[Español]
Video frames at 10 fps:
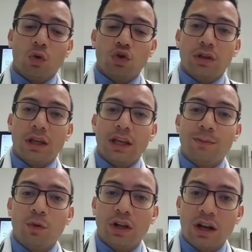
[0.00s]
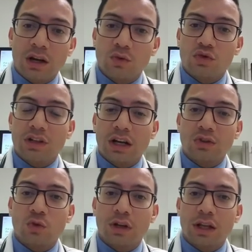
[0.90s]
Ustedes pueden renunciar
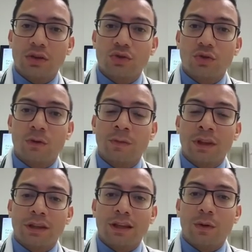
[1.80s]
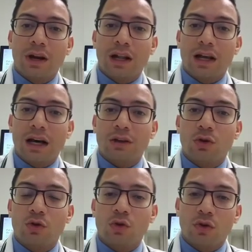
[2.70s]
a su derecho de ver la
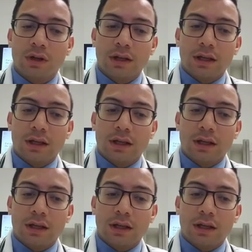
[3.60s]
carta o no.